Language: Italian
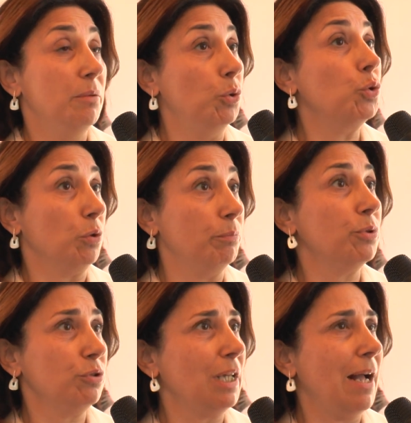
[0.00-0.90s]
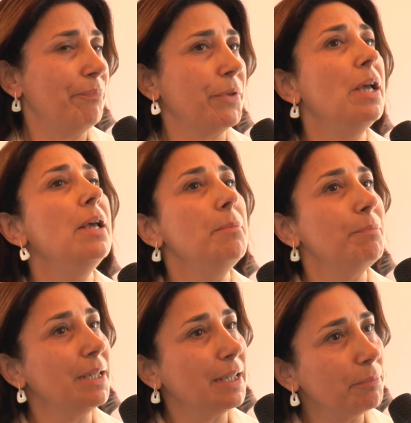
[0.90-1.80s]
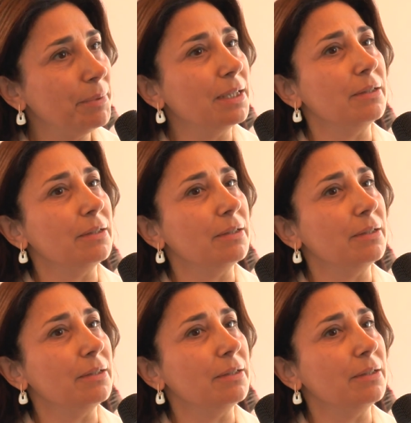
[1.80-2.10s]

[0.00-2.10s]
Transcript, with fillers: molto importante per capire